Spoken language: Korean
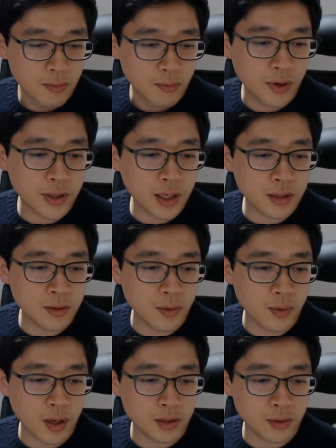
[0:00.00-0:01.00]
원하는
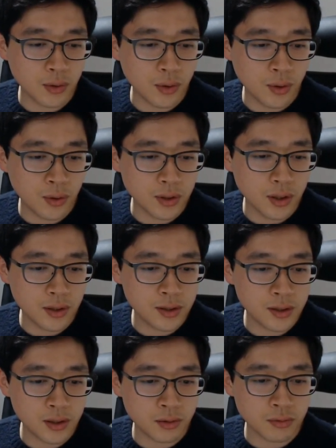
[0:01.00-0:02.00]
공간으로
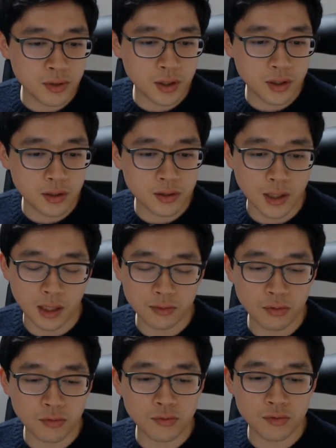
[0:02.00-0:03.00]
열을 이동시키는
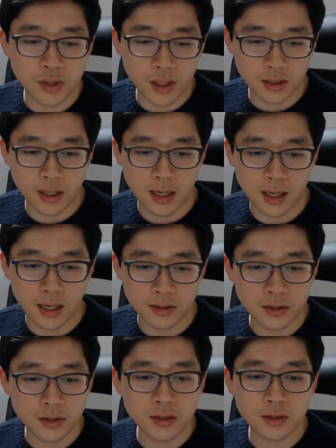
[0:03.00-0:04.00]
작동 유체이다.
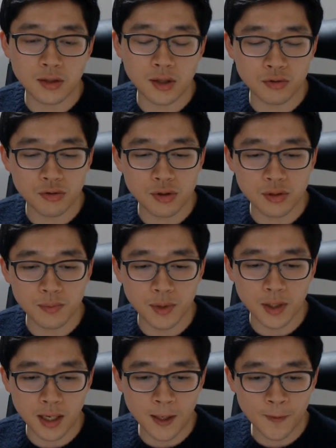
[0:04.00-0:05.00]
즉 뒤에 줄
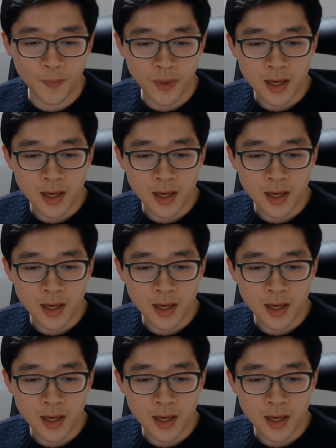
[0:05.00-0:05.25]
것입니다.